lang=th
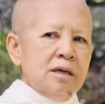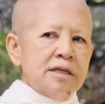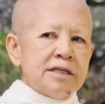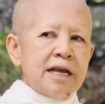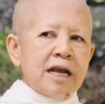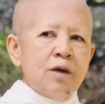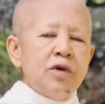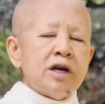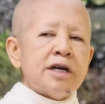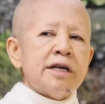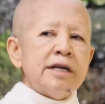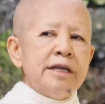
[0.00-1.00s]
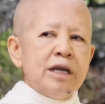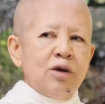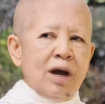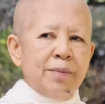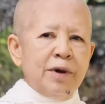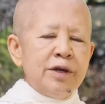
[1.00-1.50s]
ใช้คำว่าคลื่นดีก
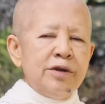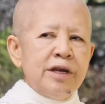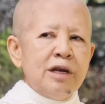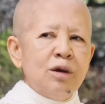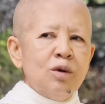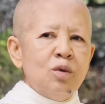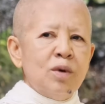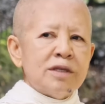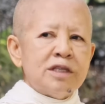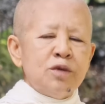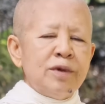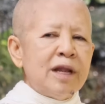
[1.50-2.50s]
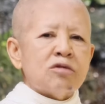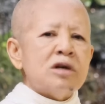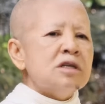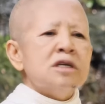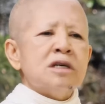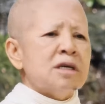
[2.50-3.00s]
ว่าเพราะเดี๋ยวนี้เรารู้ว่าชีวิตเรา
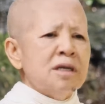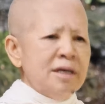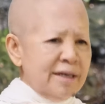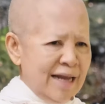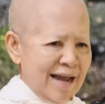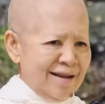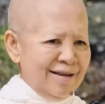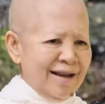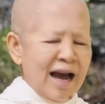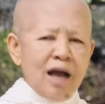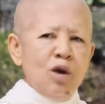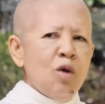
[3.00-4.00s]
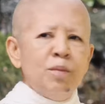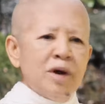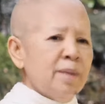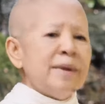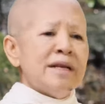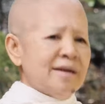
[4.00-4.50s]
ก็คือคลื่นน่ะอารมณ์มัน
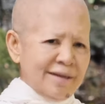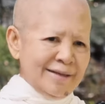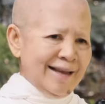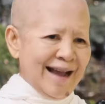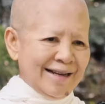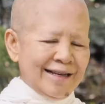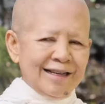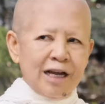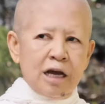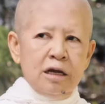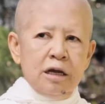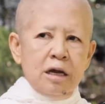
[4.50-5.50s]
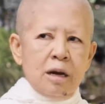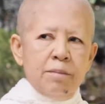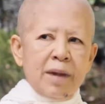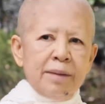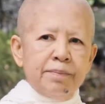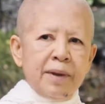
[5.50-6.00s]
ก็เป็นคลื่นอย่างหนึ่งอ่ะ
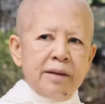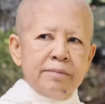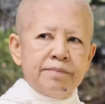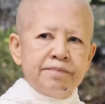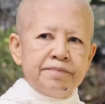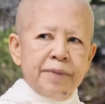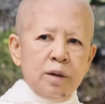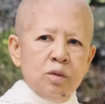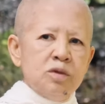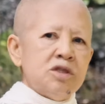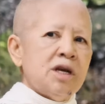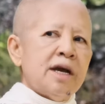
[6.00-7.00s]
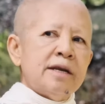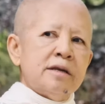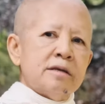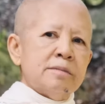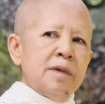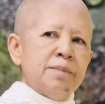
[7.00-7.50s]
มันเป็นพารูชัน
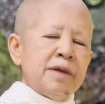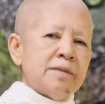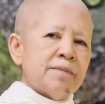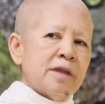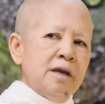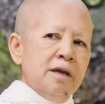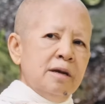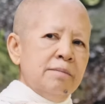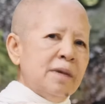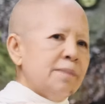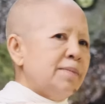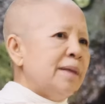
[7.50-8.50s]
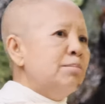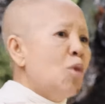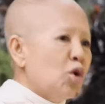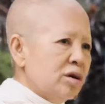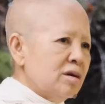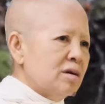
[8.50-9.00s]
มันเป็นมันเป็นม
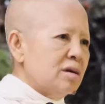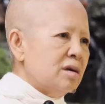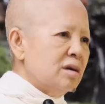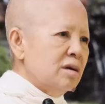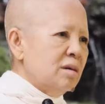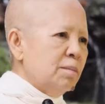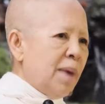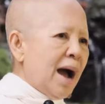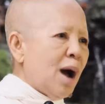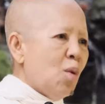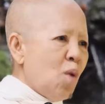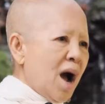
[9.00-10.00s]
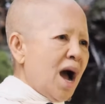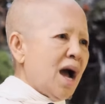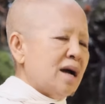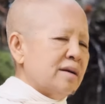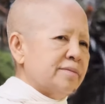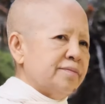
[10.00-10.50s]
ลภาวะ
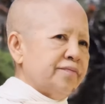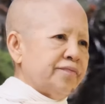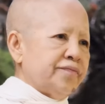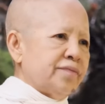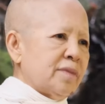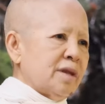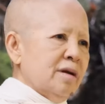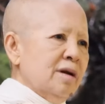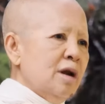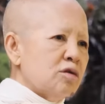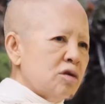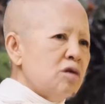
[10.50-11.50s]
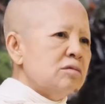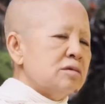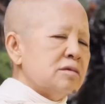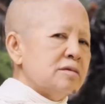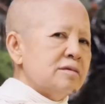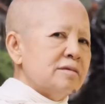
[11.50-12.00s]
เราต้อง
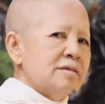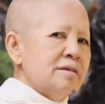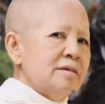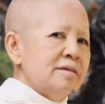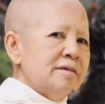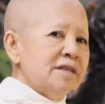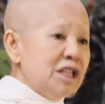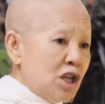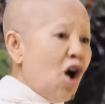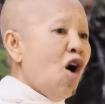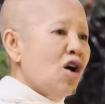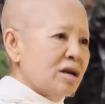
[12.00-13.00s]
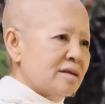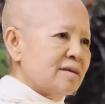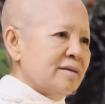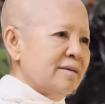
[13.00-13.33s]
ดีท็อกซ์